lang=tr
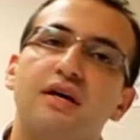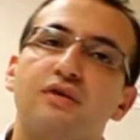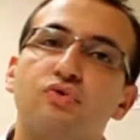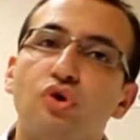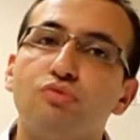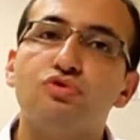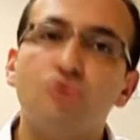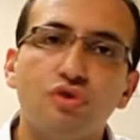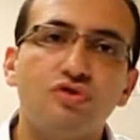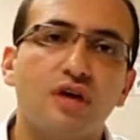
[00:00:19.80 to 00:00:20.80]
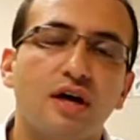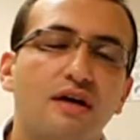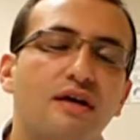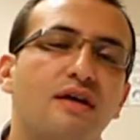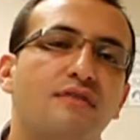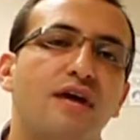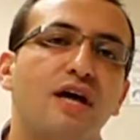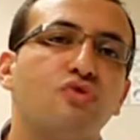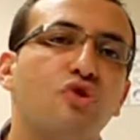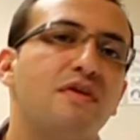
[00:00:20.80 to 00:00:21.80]
doğumu zorsa
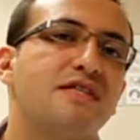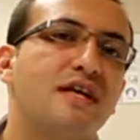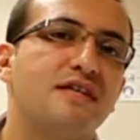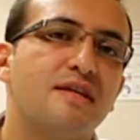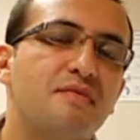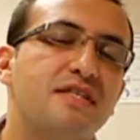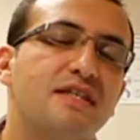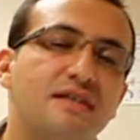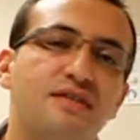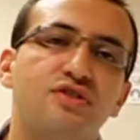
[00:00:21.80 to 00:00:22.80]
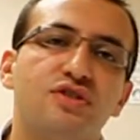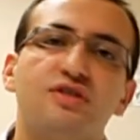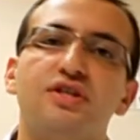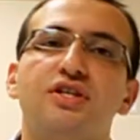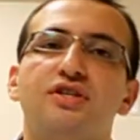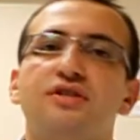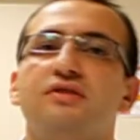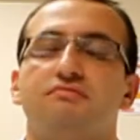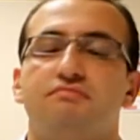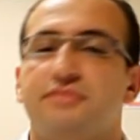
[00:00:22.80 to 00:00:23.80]
veya doğum esnasında bir sıkıntı çıktığı için
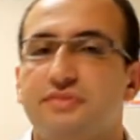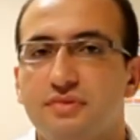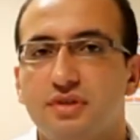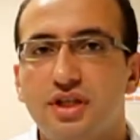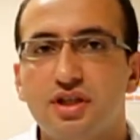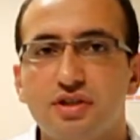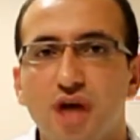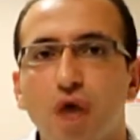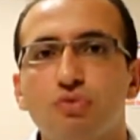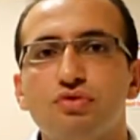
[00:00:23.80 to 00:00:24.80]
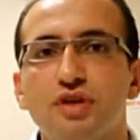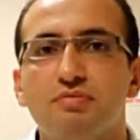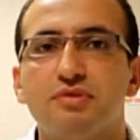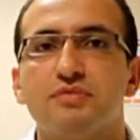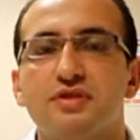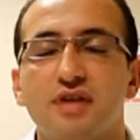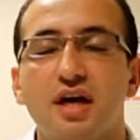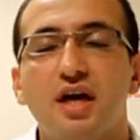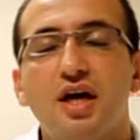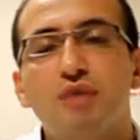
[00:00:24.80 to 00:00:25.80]
dikiş daha uzun
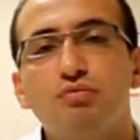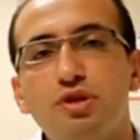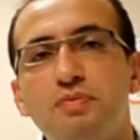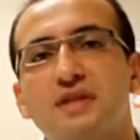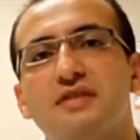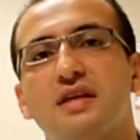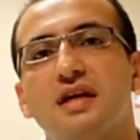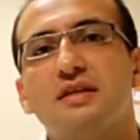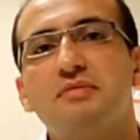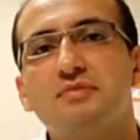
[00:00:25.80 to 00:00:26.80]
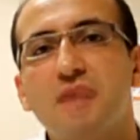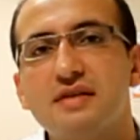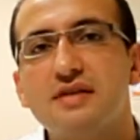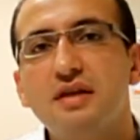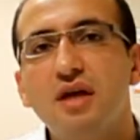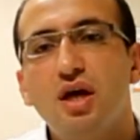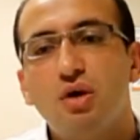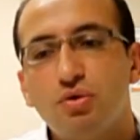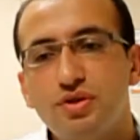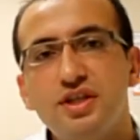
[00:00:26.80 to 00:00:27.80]
yapılmışsa bu tip hastalarda biz bazen
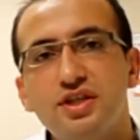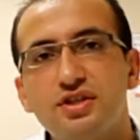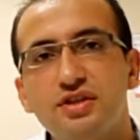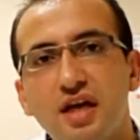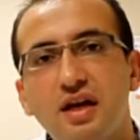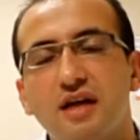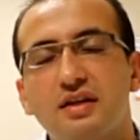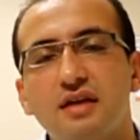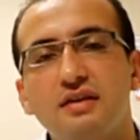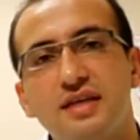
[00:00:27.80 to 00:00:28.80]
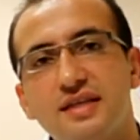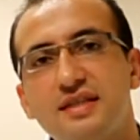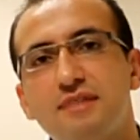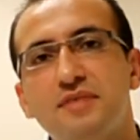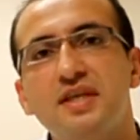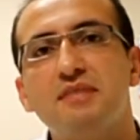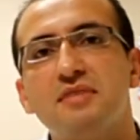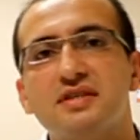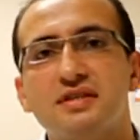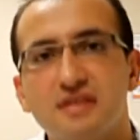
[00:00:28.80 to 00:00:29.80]
o dikişin tekrardan kesilip
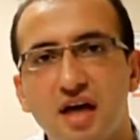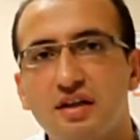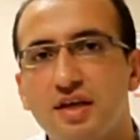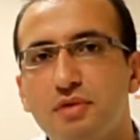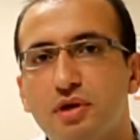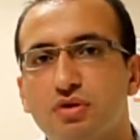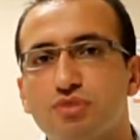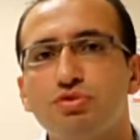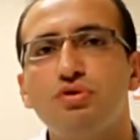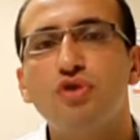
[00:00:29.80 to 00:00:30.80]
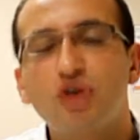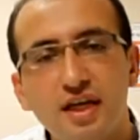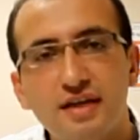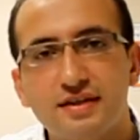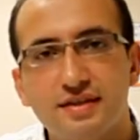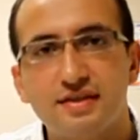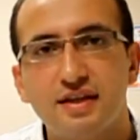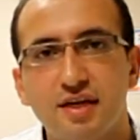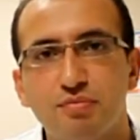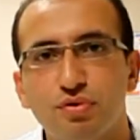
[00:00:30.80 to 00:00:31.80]
dikilmesini sağlayabiliyoruz. Bunu lokal
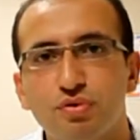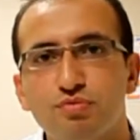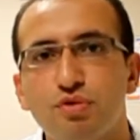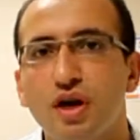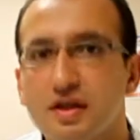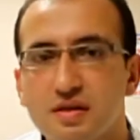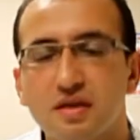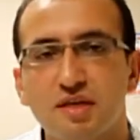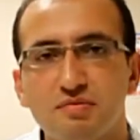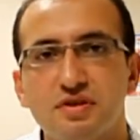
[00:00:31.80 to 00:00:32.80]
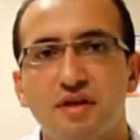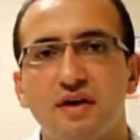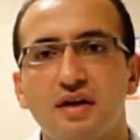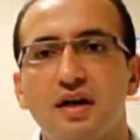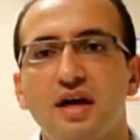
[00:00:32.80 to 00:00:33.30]
anesteziyle yapıyoruz. Böyle hastalarımız da var.